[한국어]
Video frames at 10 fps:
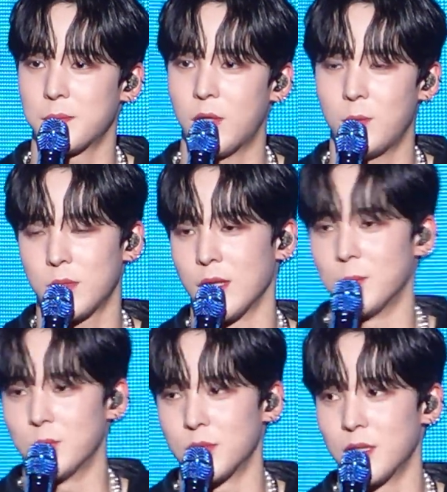파워풀한
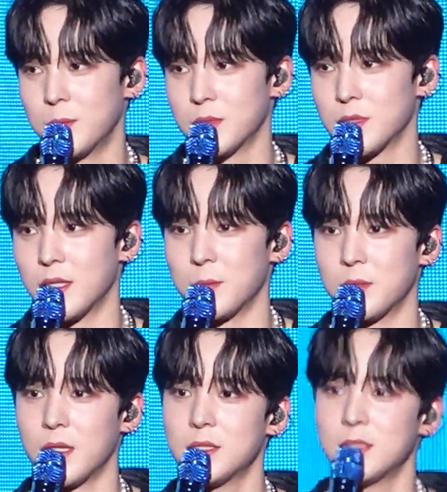안무를 하면서
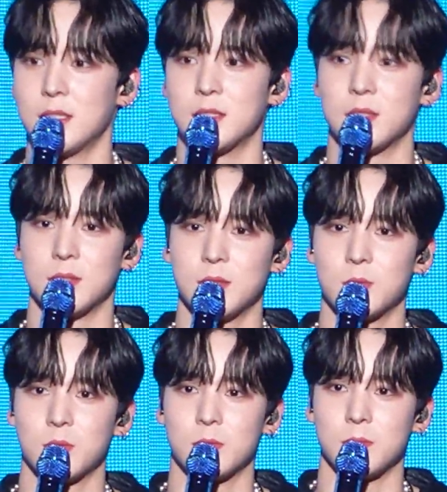라이브를 하는 데 있어서
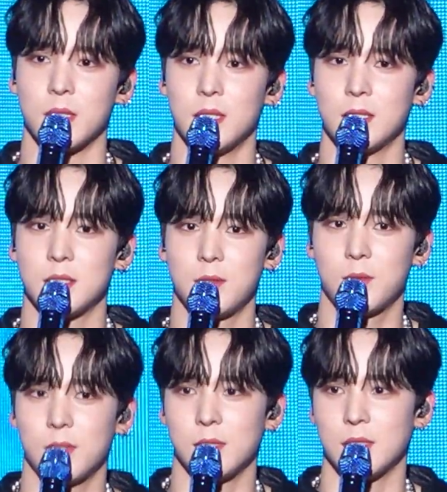조금 체력
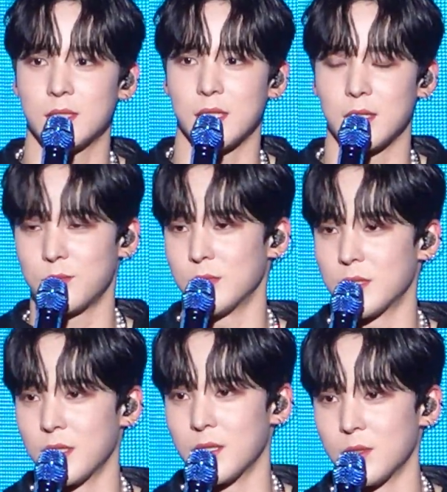관리를 잘할 수
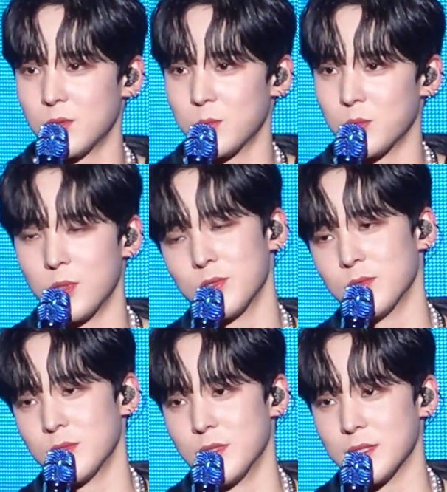있게 좀
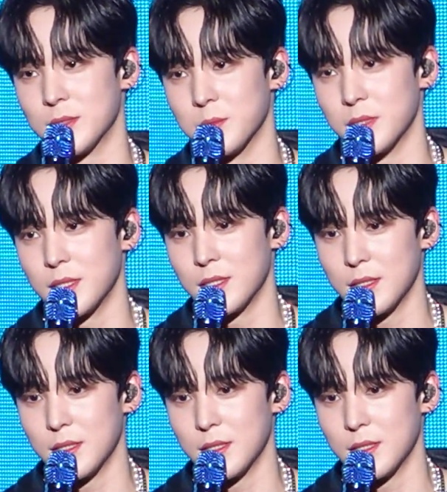도와주는 것 같습니다.